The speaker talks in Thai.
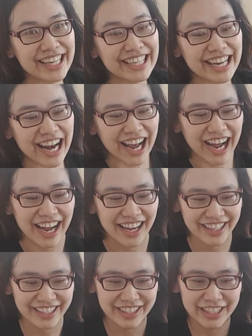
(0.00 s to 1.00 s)
นี้นะคะ
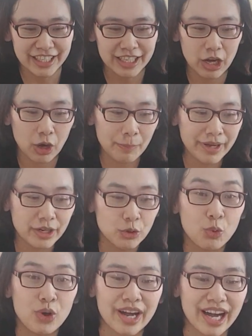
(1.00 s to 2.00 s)
เดี๋ยวเรามา
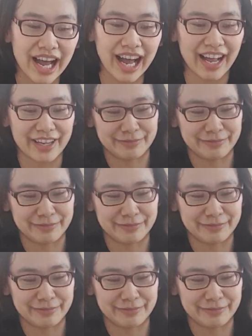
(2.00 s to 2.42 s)
ดูกันค่ะ